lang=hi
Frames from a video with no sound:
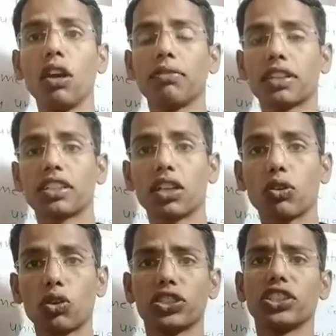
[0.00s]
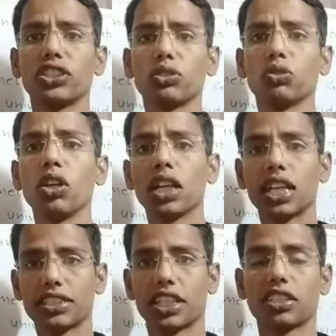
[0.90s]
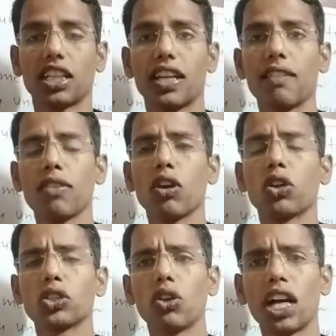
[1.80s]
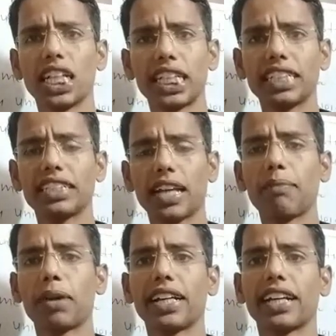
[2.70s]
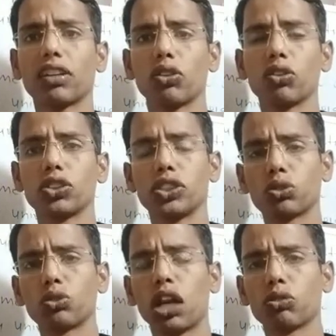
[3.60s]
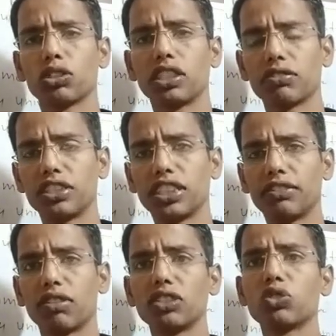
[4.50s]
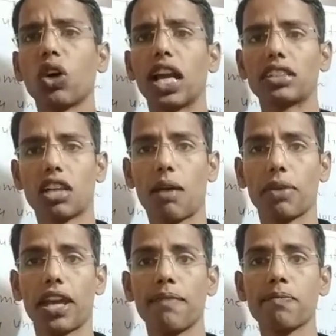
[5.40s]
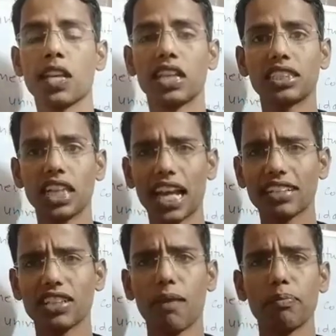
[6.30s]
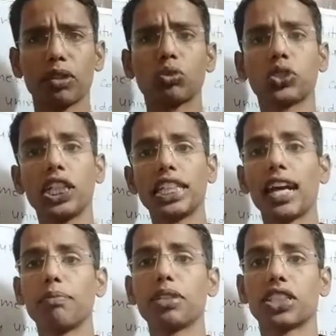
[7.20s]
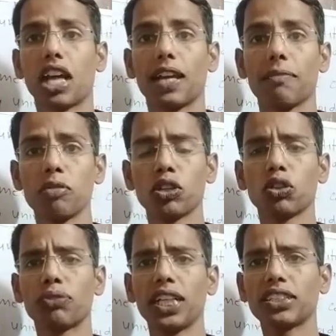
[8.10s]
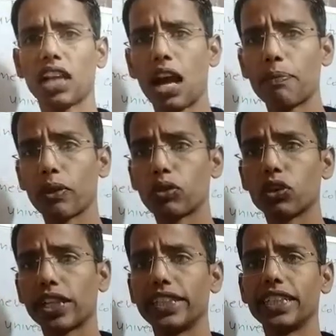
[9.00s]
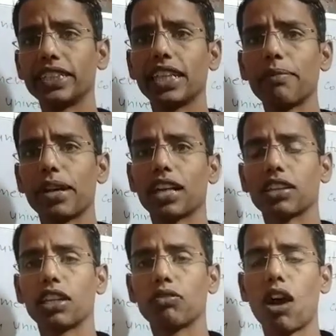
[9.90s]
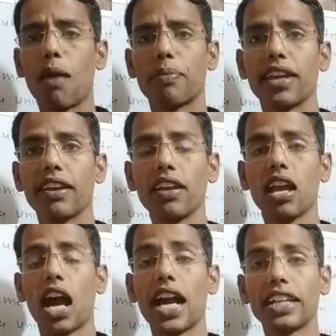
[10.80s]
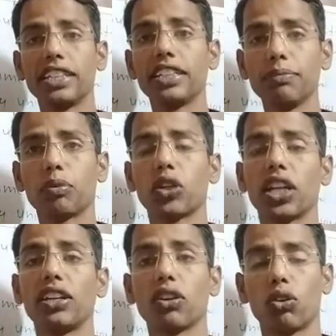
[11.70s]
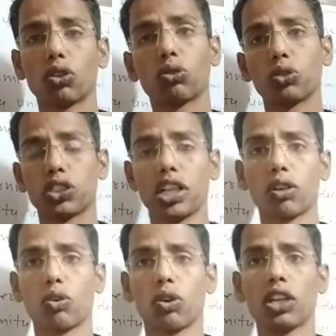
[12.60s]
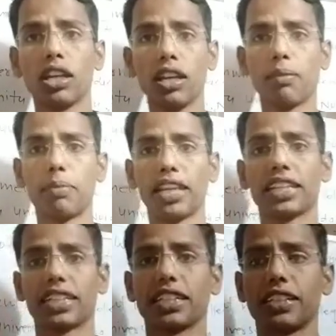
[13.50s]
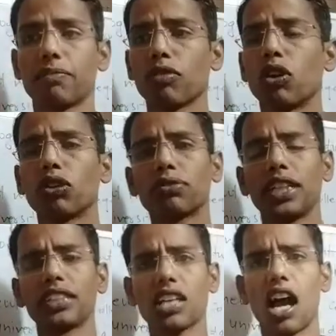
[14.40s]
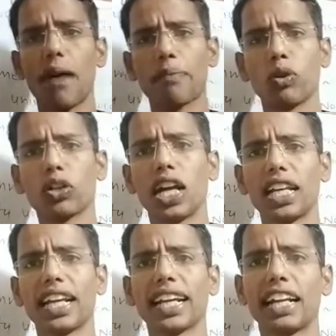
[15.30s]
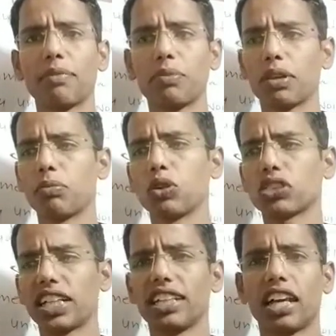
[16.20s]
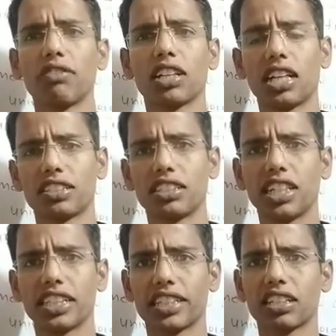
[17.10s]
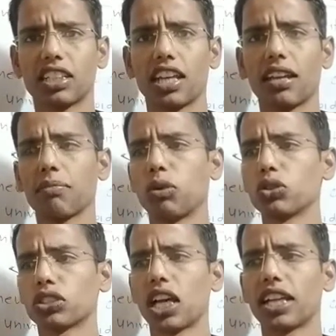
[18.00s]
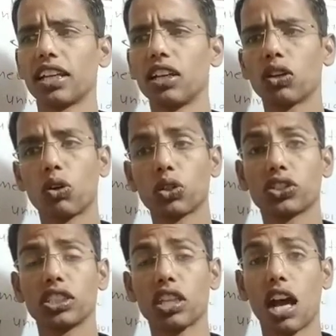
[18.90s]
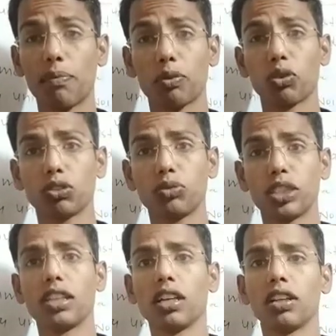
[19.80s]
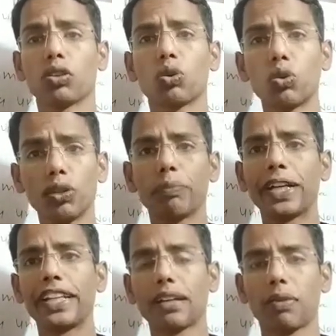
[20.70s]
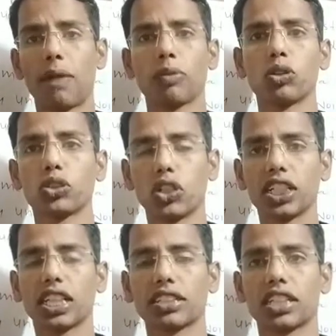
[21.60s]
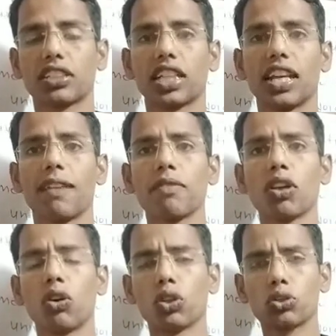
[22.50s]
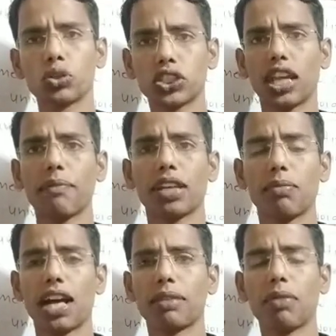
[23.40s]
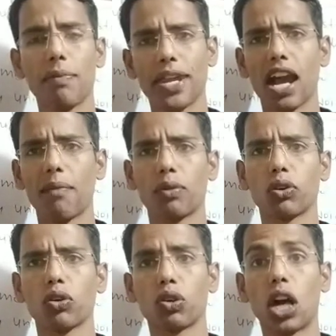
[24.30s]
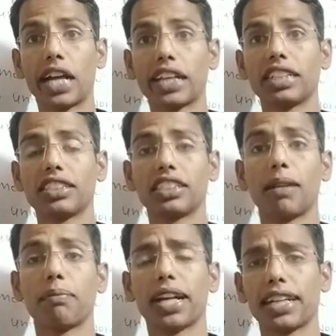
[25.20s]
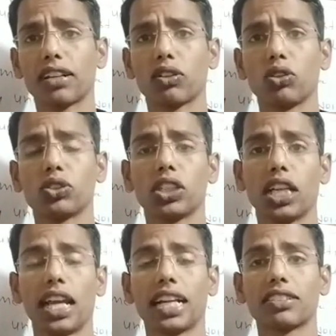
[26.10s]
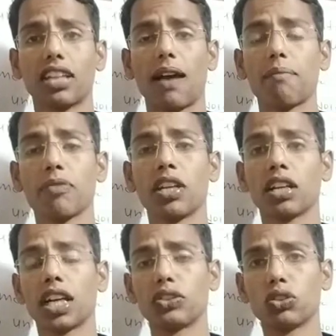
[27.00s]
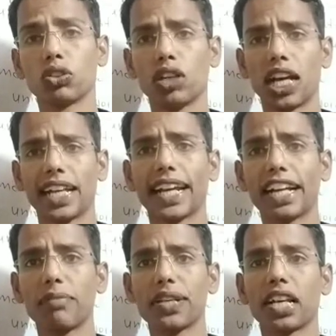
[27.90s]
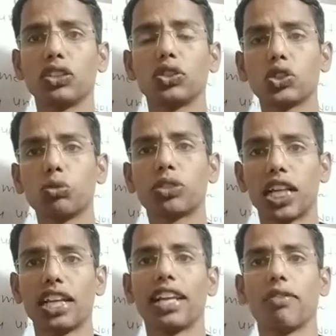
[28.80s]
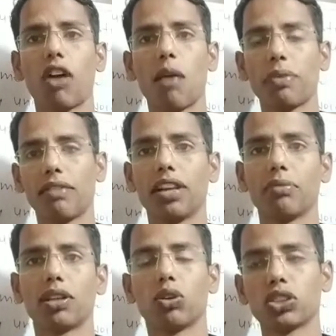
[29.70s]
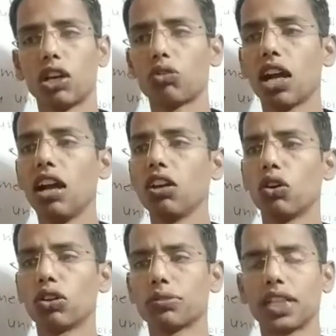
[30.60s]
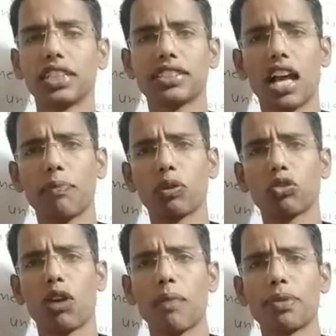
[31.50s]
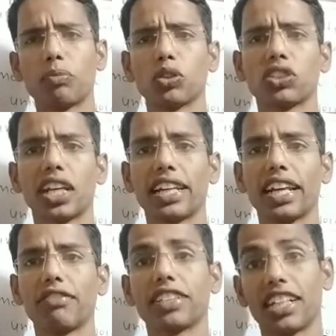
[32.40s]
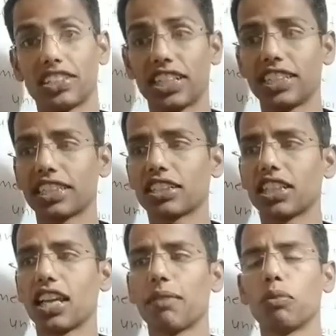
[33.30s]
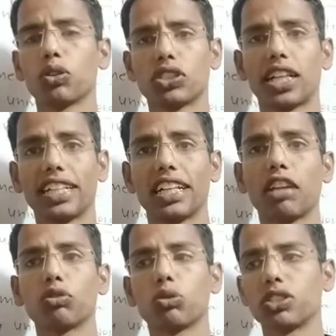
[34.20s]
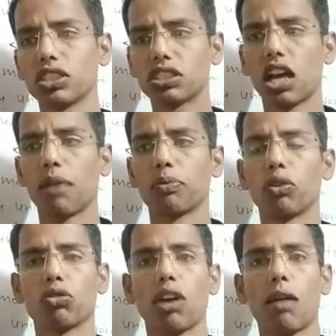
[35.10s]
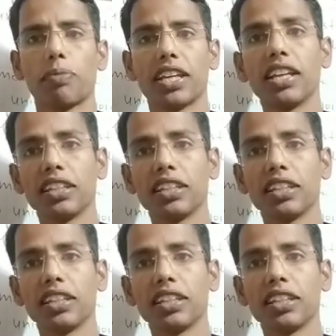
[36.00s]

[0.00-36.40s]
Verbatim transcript: फर्दर कंटिन्यू कर सकते हैं और जो आईआईटी जैम बायोटेक्नोलॉजी 2021 जो एग्जाम है इस एग्जाम में कुछ ही टाइम बचा है तो फ्रेंड्स आप लोगों के लिए ये मैराथन वहां पे हाईली इम्पोर्टेंट और क्रूशल रोल प्ले करेगी और फ्रेंड्स आप लोग अन अकेडमी पे बहुत सारी लाइव क्लासेस ले सकते हैं बहुत सारे कोर्सेज आप लोग विद गुड पीडीएफ आप लोग ज्वाइन कर सकते हैं और कुछ टाइम के बाद मैं भी आप लोगों को आईआईटी जैम बाय टेक्नोलॉजी एग्जाम का जो अन अकेडमी का यूट्यूब चैनल है वहां पे अवेलेबल हो जाऊंगा और फ्रेंड्स आप लोग वहां पे बहुत सारे लाइव टेस्ट ले सकते हैं बहुत सारी लाइव क्विजेस आप लोग वहां पे